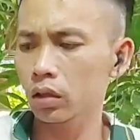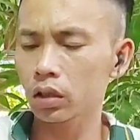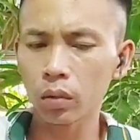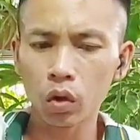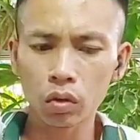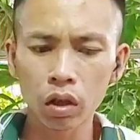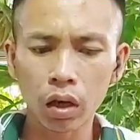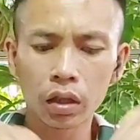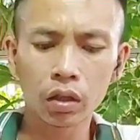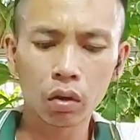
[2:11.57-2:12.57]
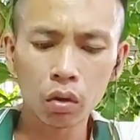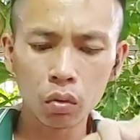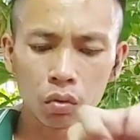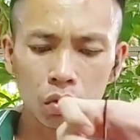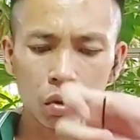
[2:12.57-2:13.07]
Sắt bọc nhựa thì nó
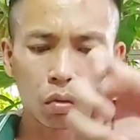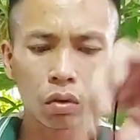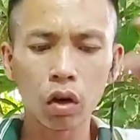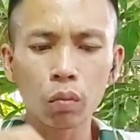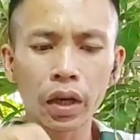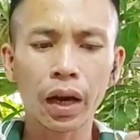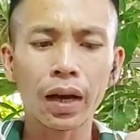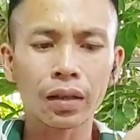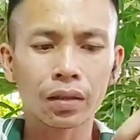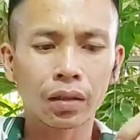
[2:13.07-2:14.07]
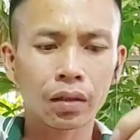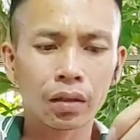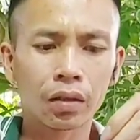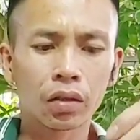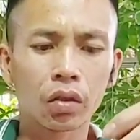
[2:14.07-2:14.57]
cũng cũng không bị han.
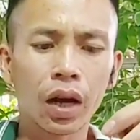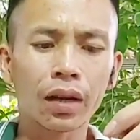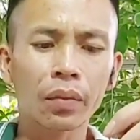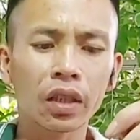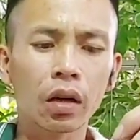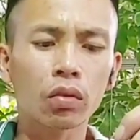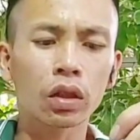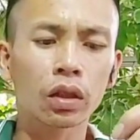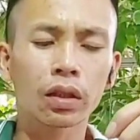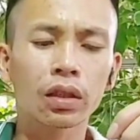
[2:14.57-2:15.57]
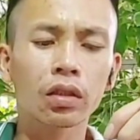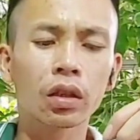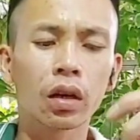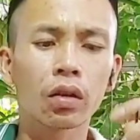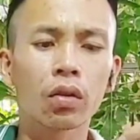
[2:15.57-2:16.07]
Nó han bên trong thì cái
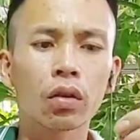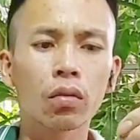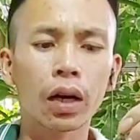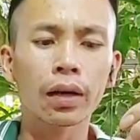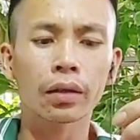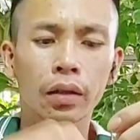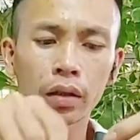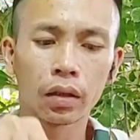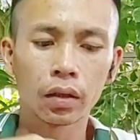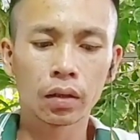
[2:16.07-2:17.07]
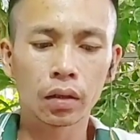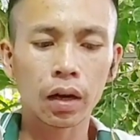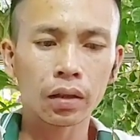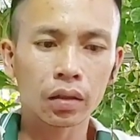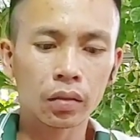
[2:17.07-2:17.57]
nhựa nó cũng không han.
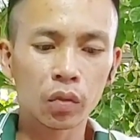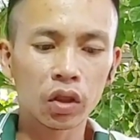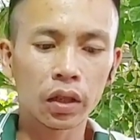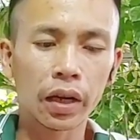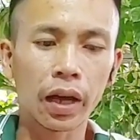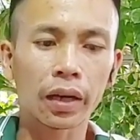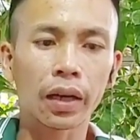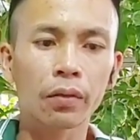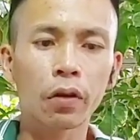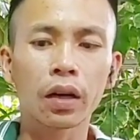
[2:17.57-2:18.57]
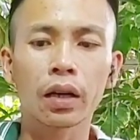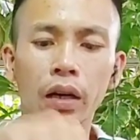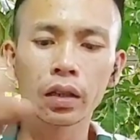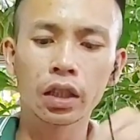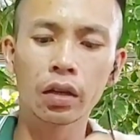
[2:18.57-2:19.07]
Đấy, mọi người để cái phần này
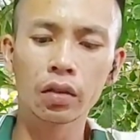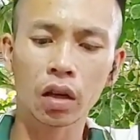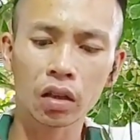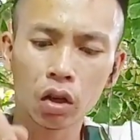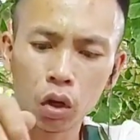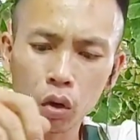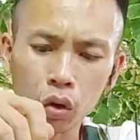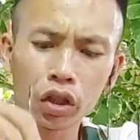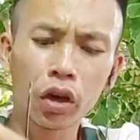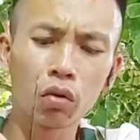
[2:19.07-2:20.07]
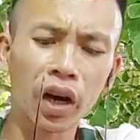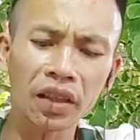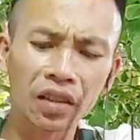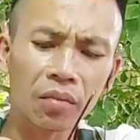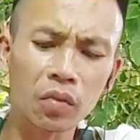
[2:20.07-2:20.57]
lên trên được. Có nhiều
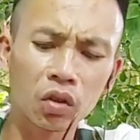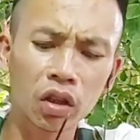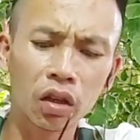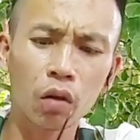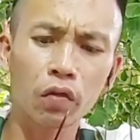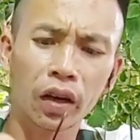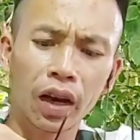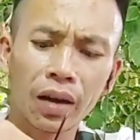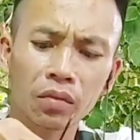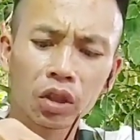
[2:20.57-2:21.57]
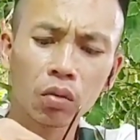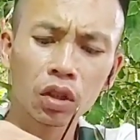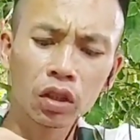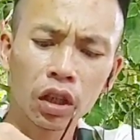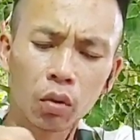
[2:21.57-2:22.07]
cách lắm, mọi người không phải làm giống
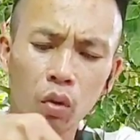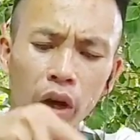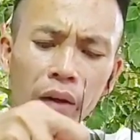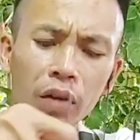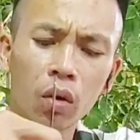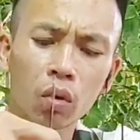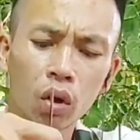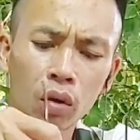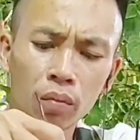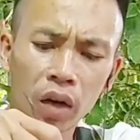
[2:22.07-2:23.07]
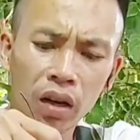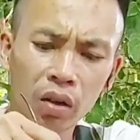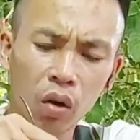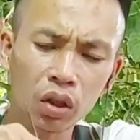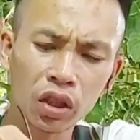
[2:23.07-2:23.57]
như kiểu của em đâu, mà
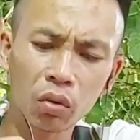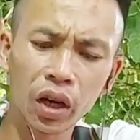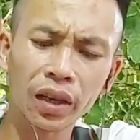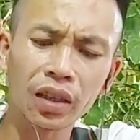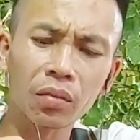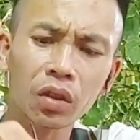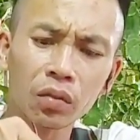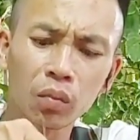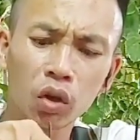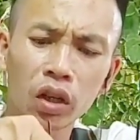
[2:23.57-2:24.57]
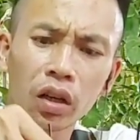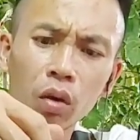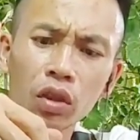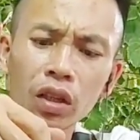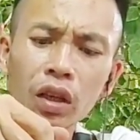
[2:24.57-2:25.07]
có nhiều cách lắm, mọi người
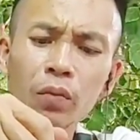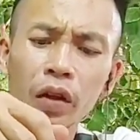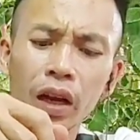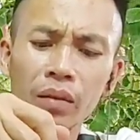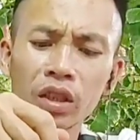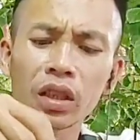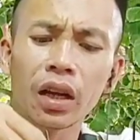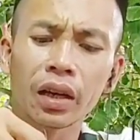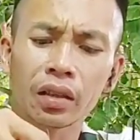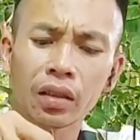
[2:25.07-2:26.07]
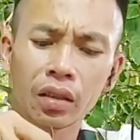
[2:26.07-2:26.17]
không nhất thiết phải làm như thế này.